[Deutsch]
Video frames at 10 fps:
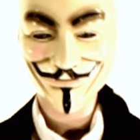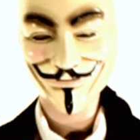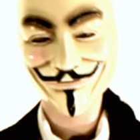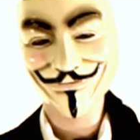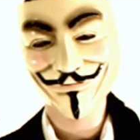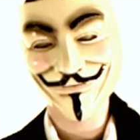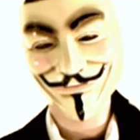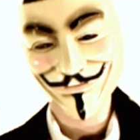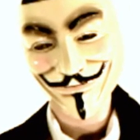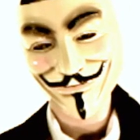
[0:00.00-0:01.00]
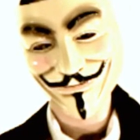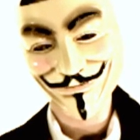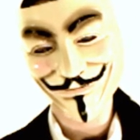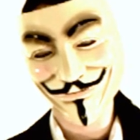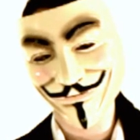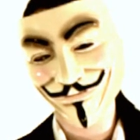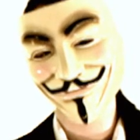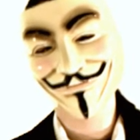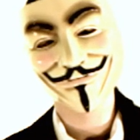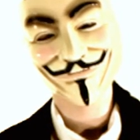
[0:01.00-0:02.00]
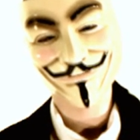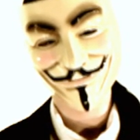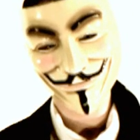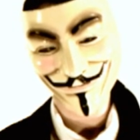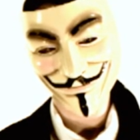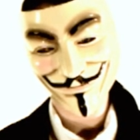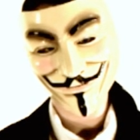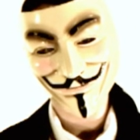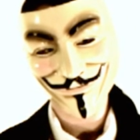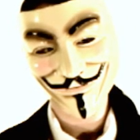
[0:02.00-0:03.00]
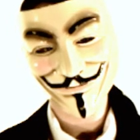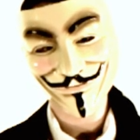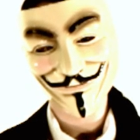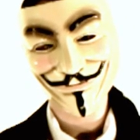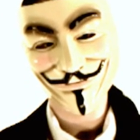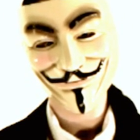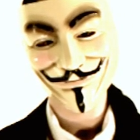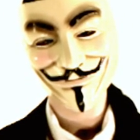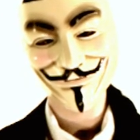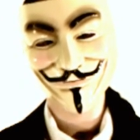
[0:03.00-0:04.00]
Sie frönen sexuellen Darstellungen, weil es zum Teil verboten ist.